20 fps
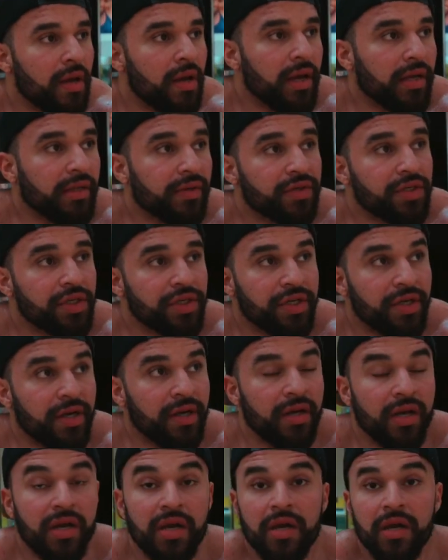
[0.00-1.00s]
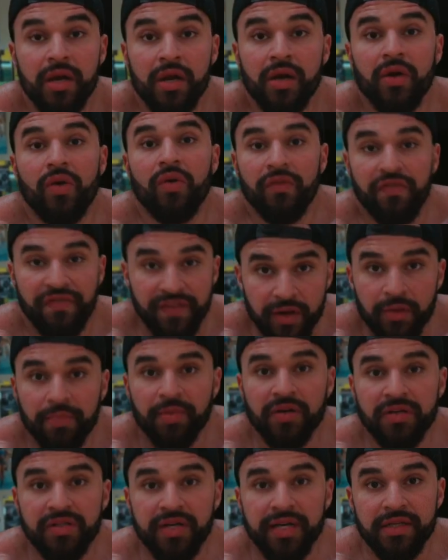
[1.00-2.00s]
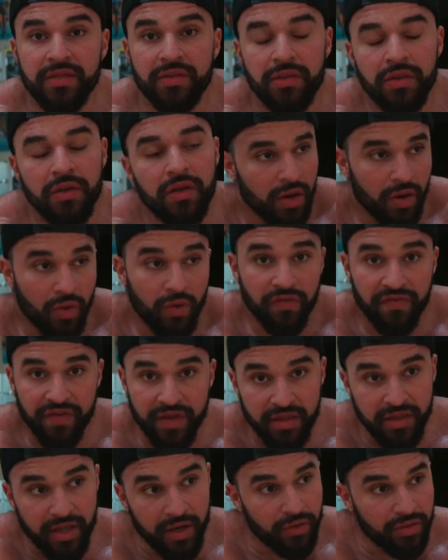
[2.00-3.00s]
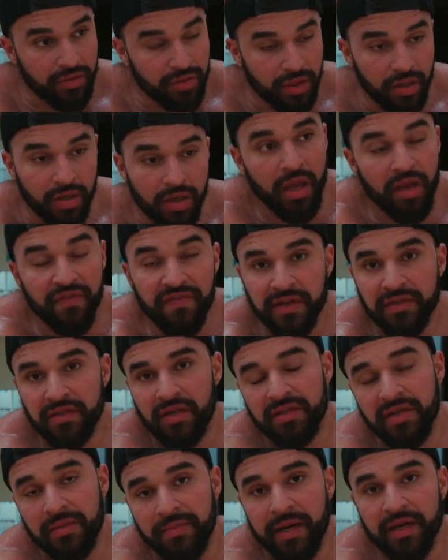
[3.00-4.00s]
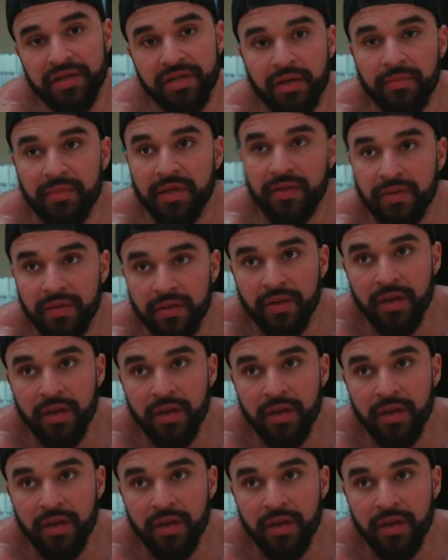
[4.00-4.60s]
Então a gente confia no processo, confia em Deus e faz a nossa parte, né, mano?